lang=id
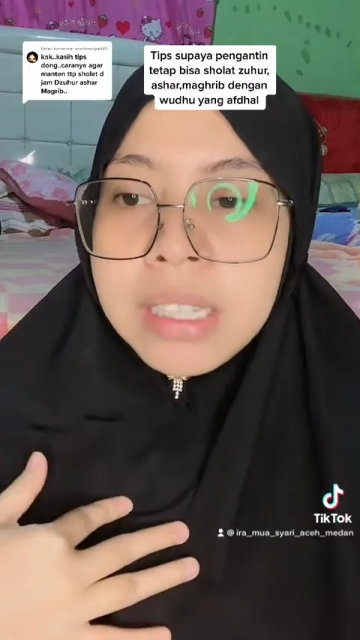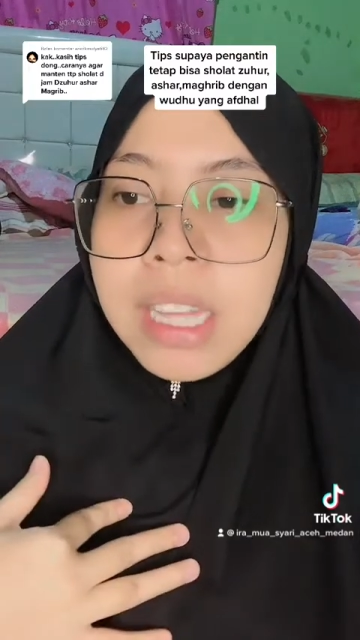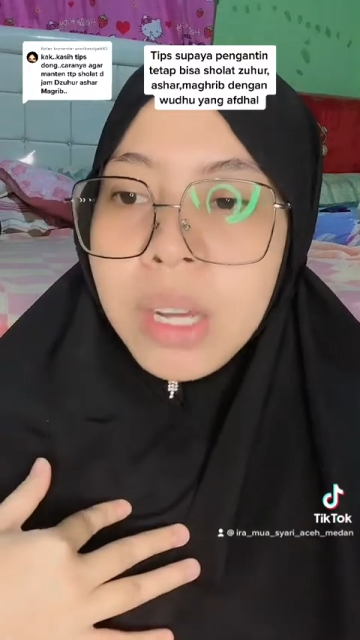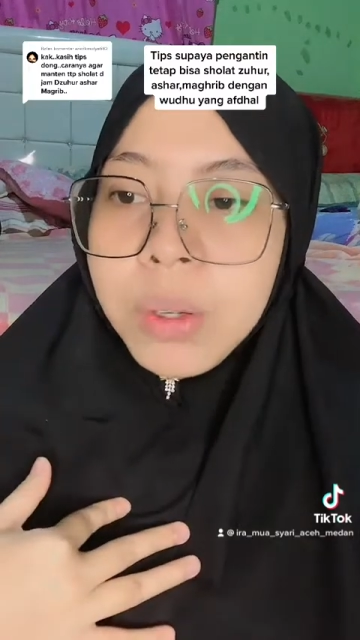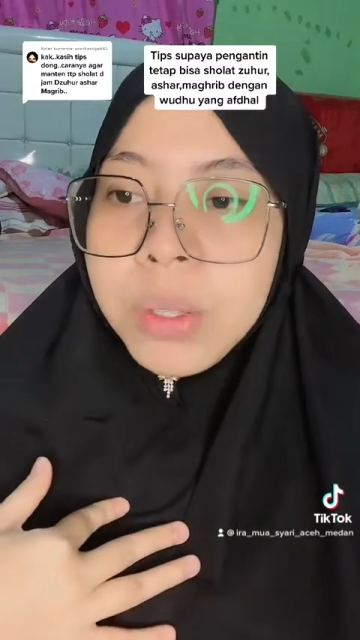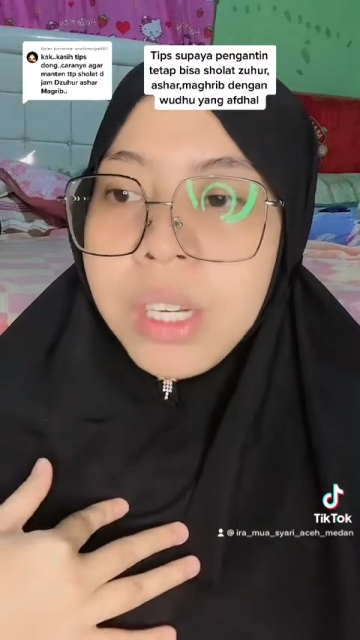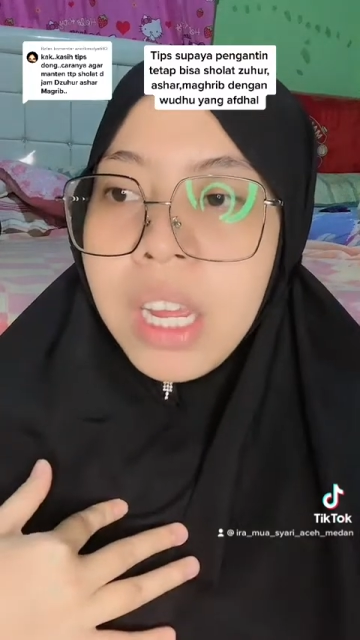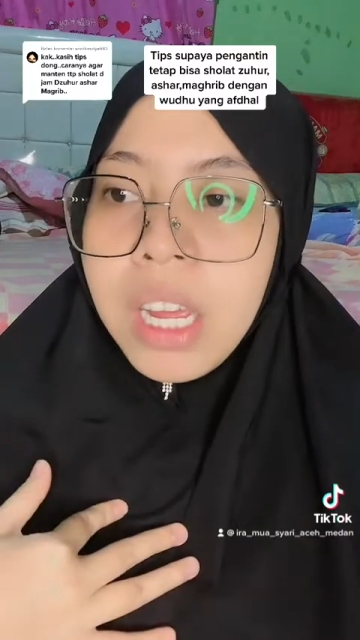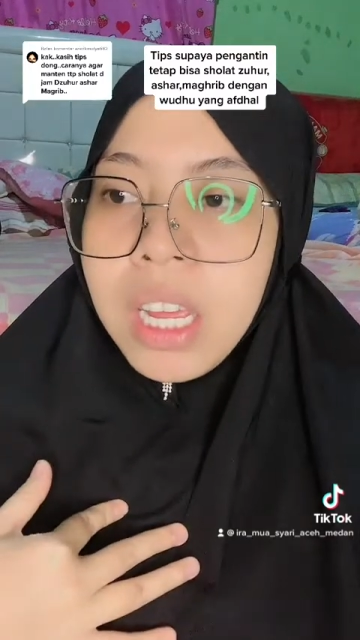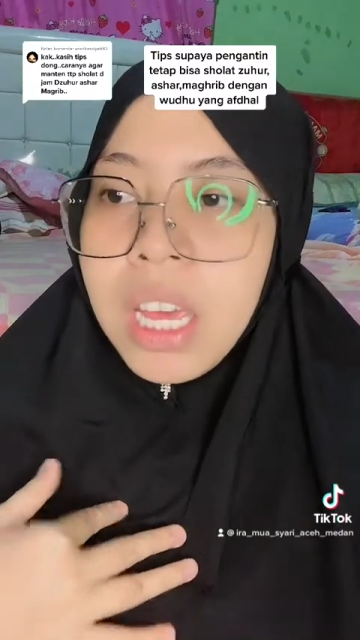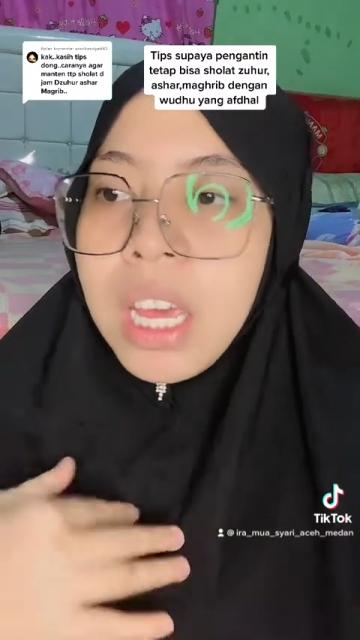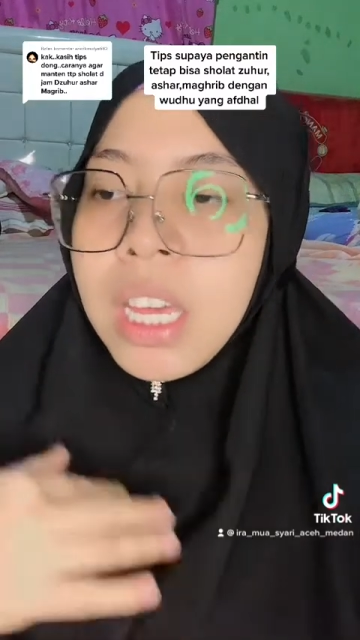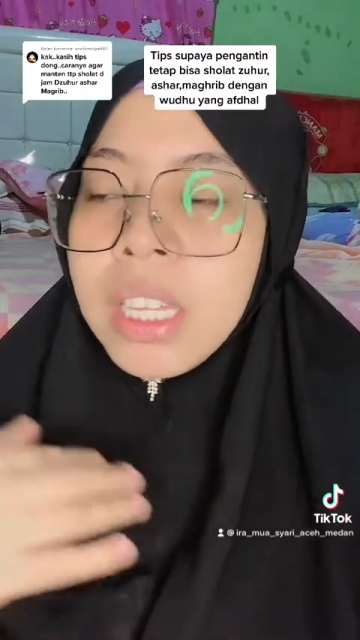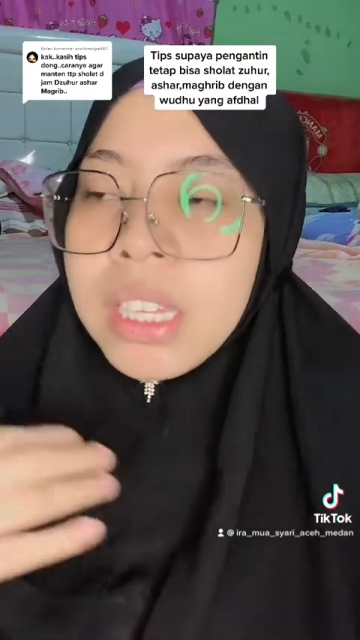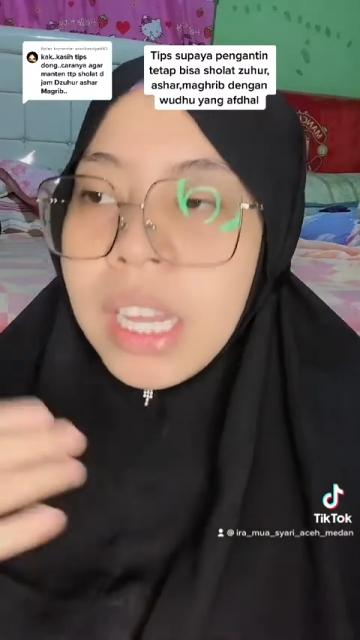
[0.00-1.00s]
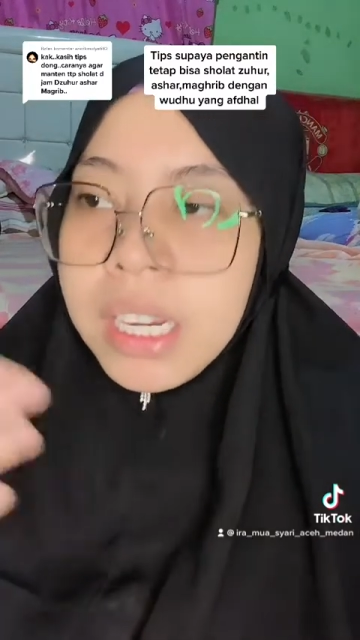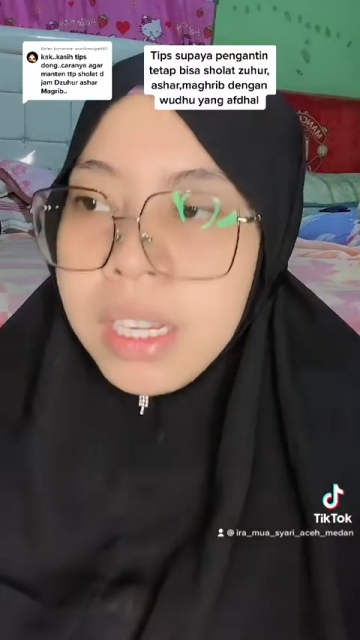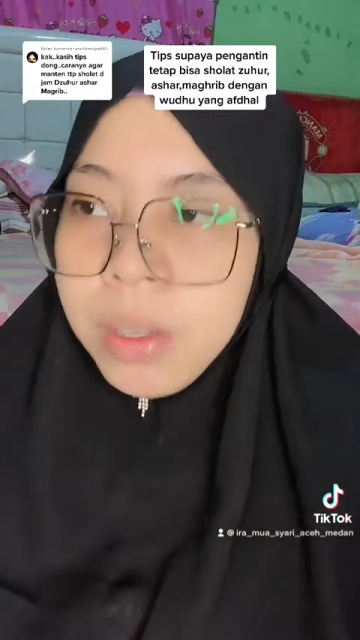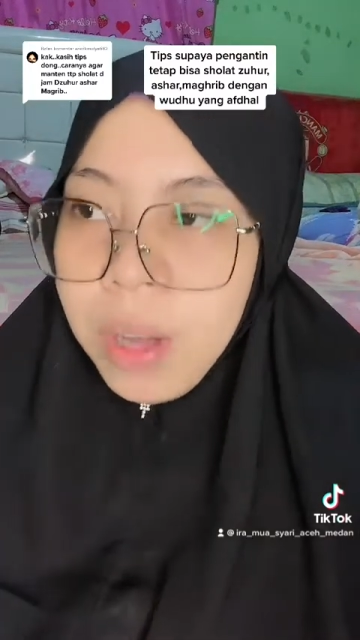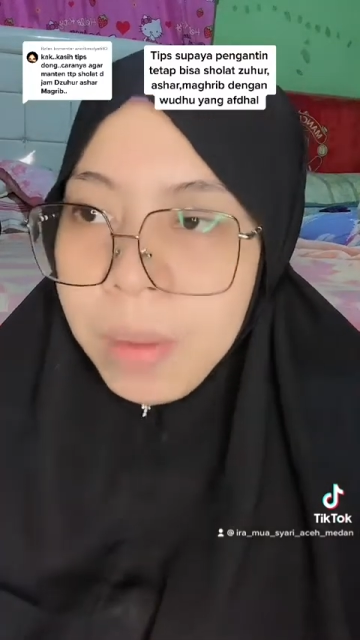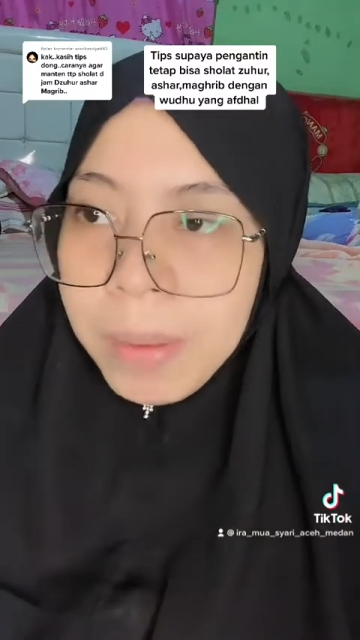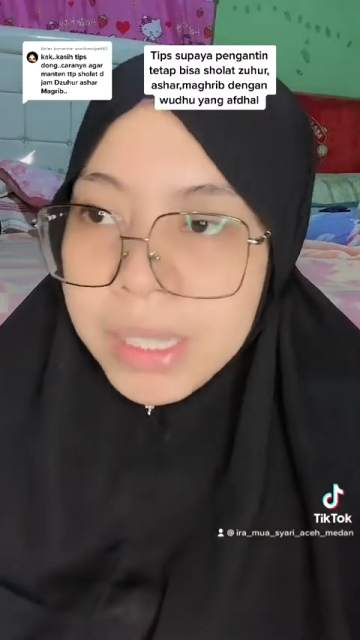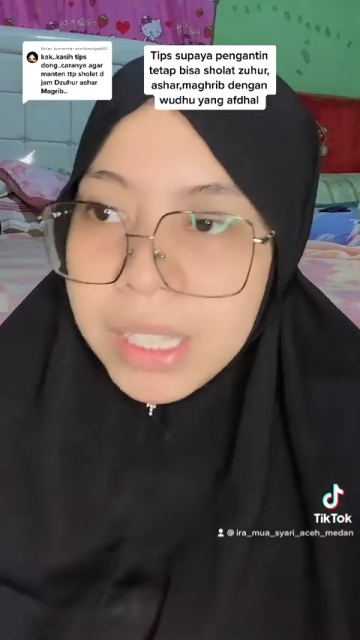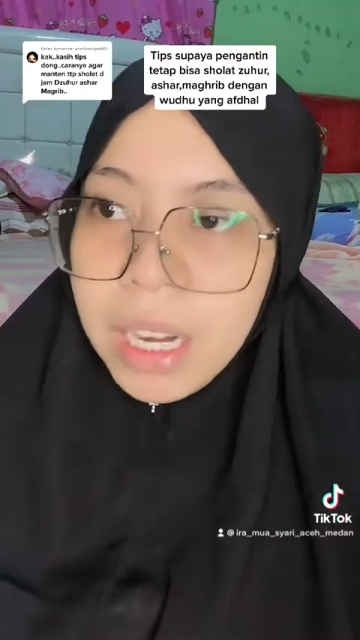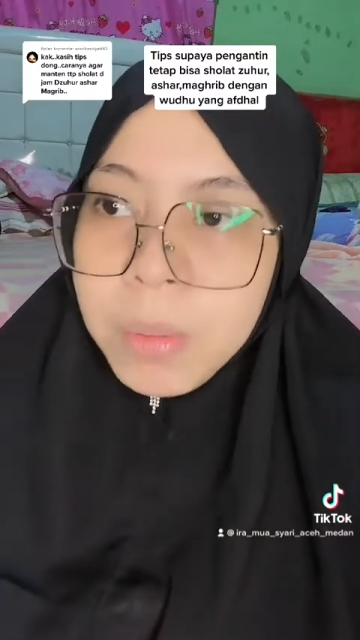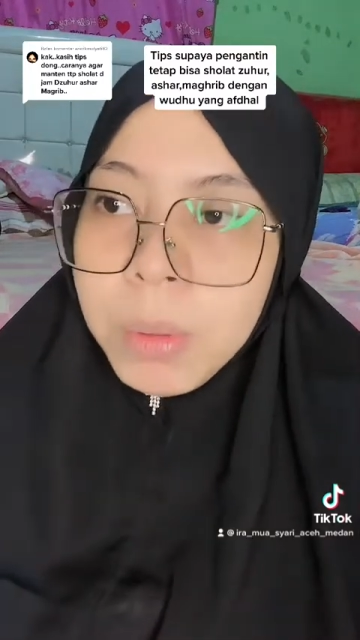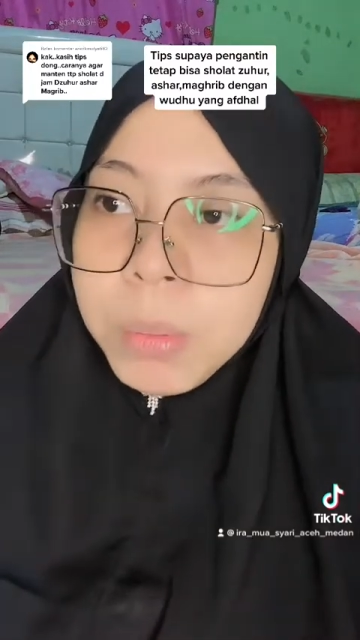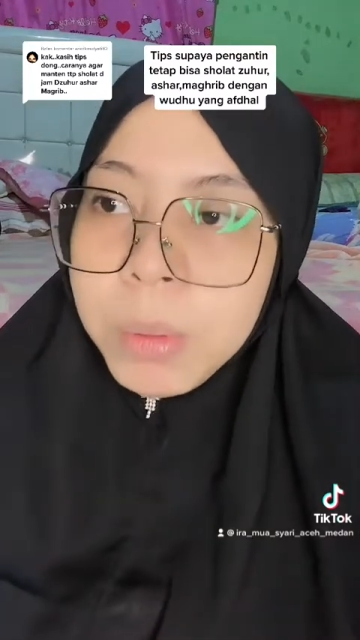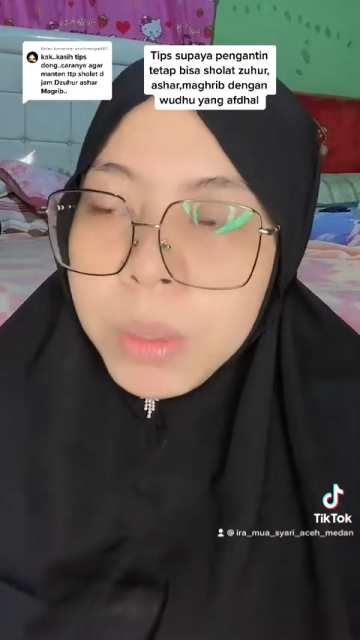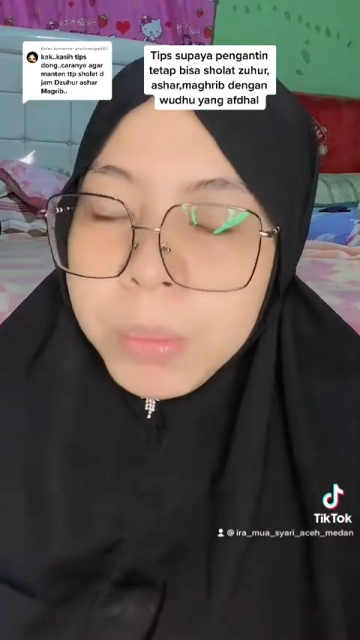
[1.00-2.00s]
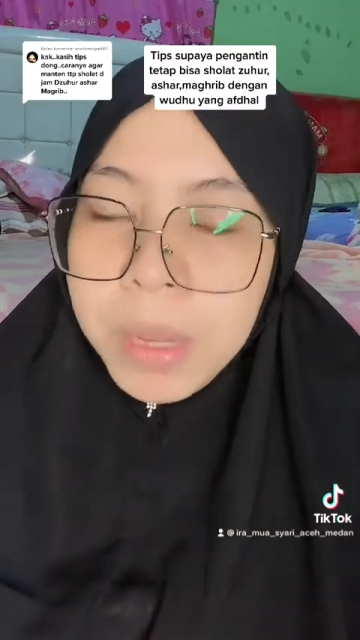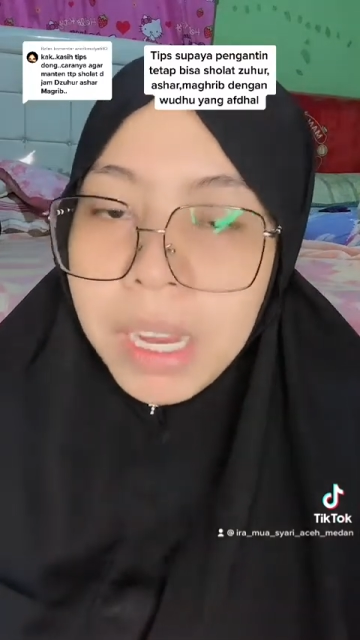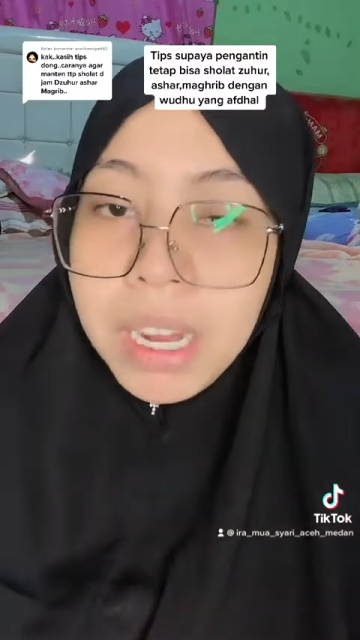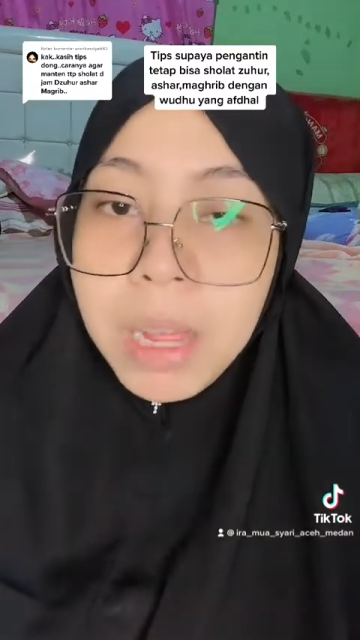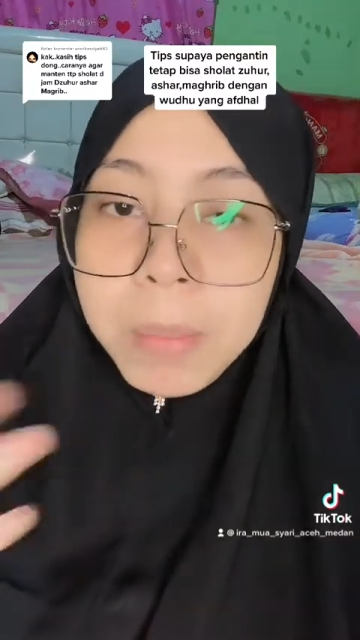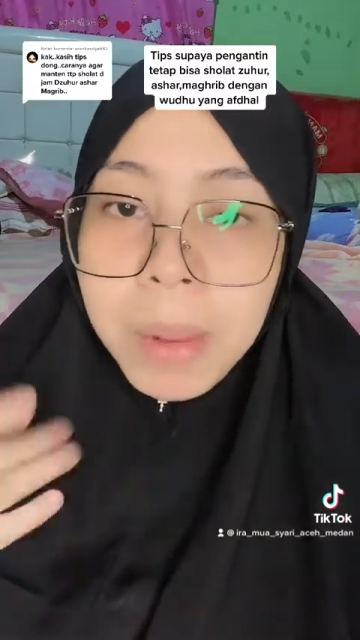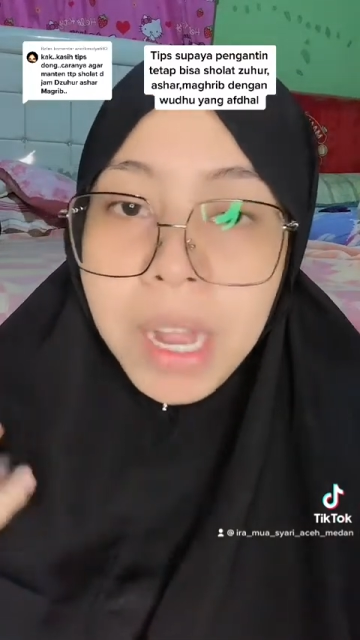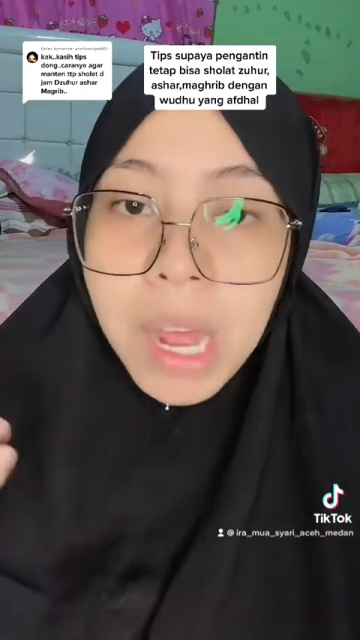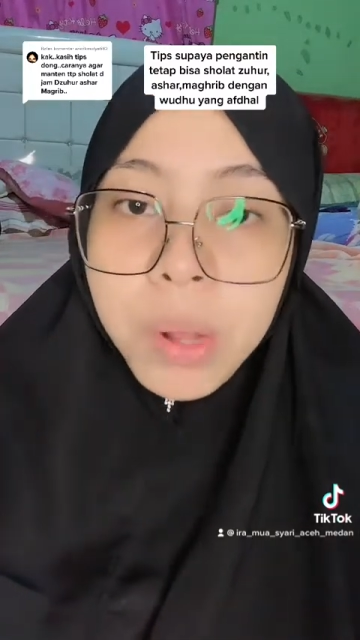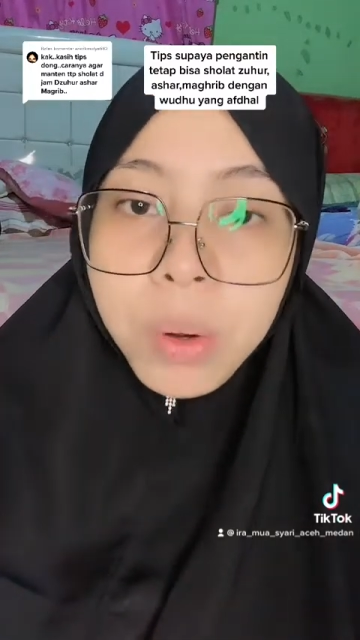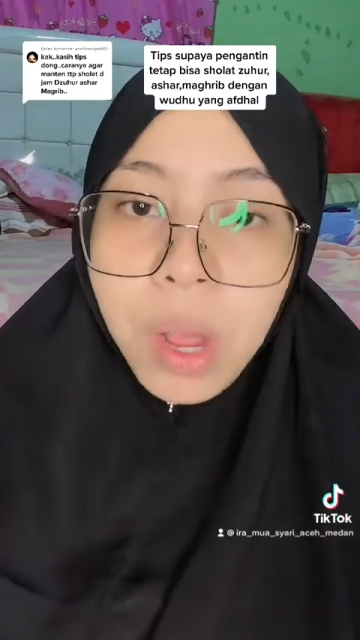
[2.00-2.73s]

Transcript: takutnya ih tadi udah batal apa belum ya daripada